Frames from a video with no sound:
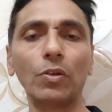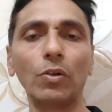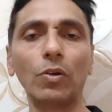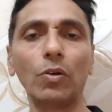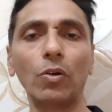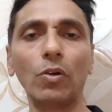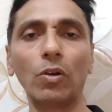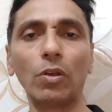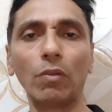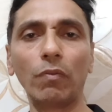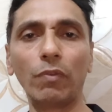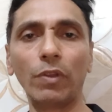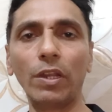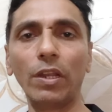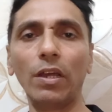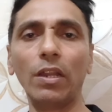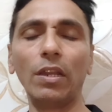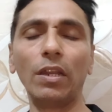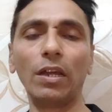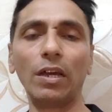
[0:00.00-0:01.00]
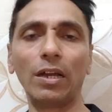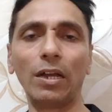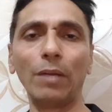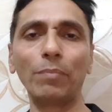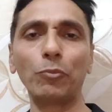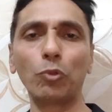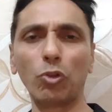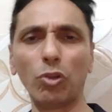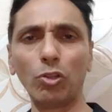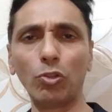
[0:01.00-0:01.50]
और फिलहाल
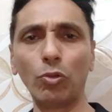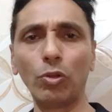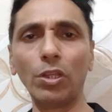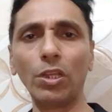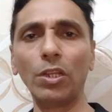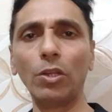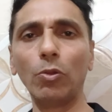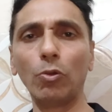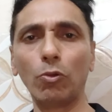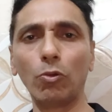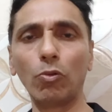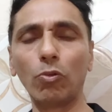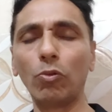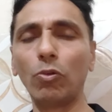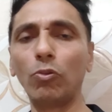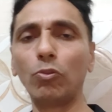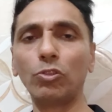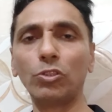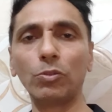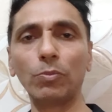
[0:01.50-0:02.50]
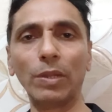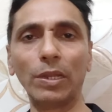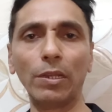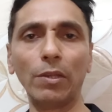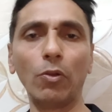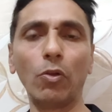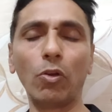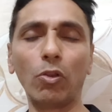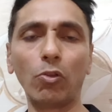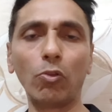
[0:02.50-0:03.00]
अब थोड़ी थोड़ी लोगों को कुछ मैंने
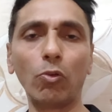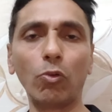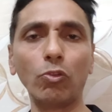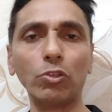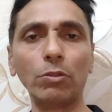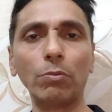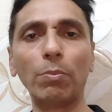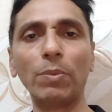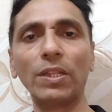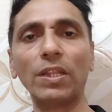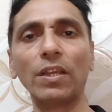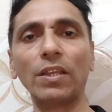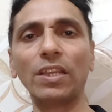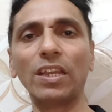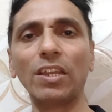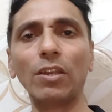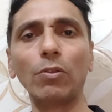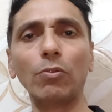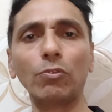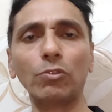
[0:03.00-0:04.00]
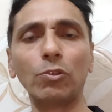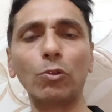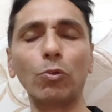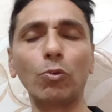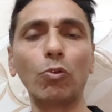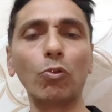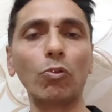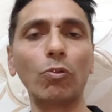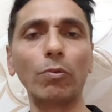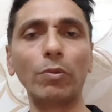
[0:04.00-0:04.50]
और लोगों से पता किया कुछ
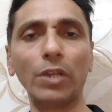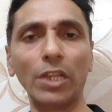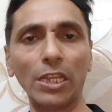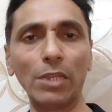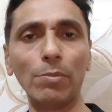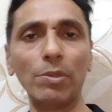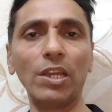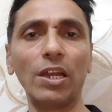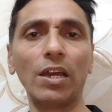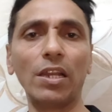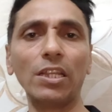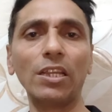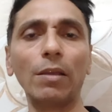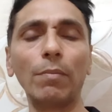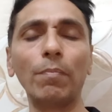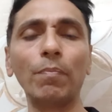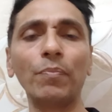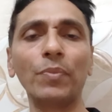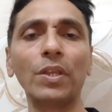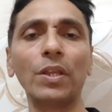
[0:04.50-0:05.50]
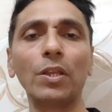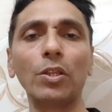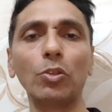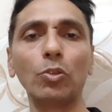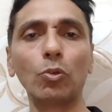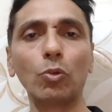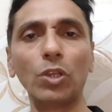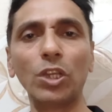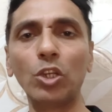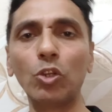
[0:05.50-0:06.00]
लोगों को नहीं भी आ रही अब
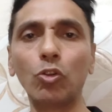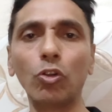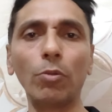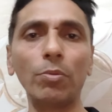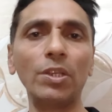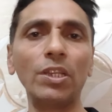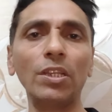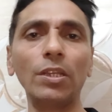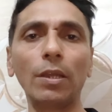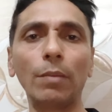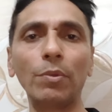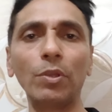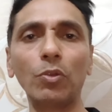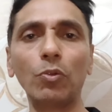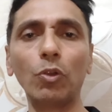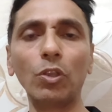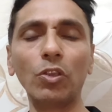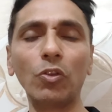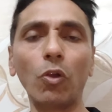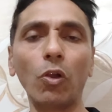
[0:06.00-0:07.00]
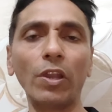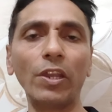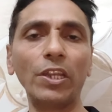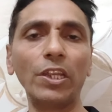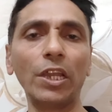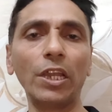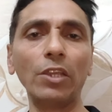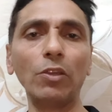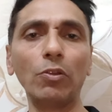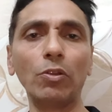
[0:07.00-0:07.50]
तो इनको भी अभी कोई कॉल
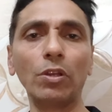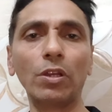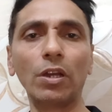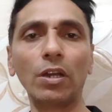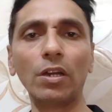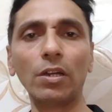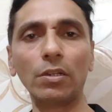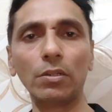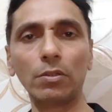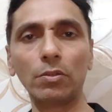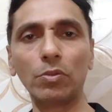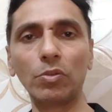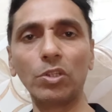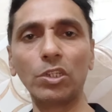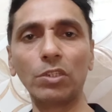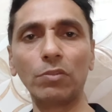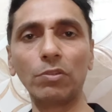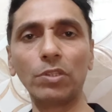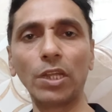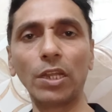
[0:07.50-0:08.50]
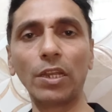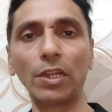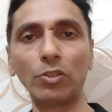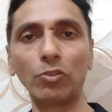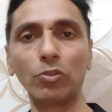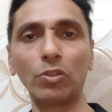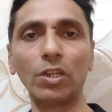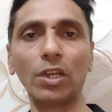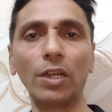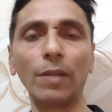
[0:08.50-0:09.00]
नहीं आई उनका टूरिस्ट वीज़ा लग
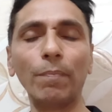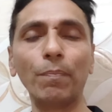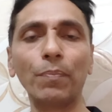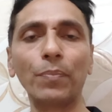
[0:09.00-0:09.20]
चुका है